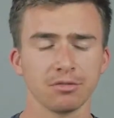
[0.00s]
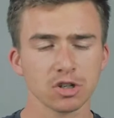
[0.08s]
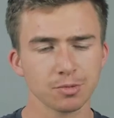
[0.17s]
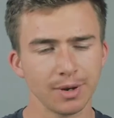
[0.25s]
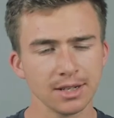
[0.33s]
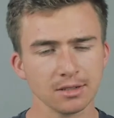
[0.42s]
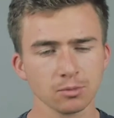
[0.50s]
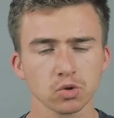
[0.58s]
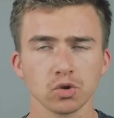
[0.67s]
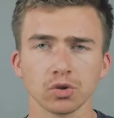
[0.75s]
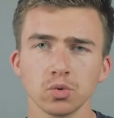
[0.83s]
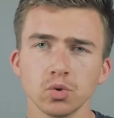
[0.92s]
verspannte
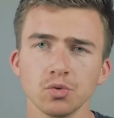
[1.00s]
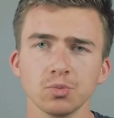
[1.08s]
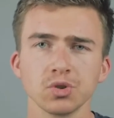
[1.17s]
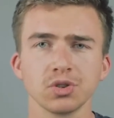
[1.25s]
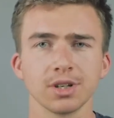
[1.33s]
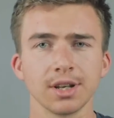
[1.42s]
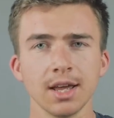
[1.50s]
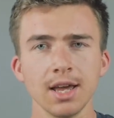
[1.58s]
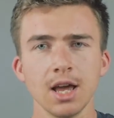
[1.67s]
Muskulatur ein bisschen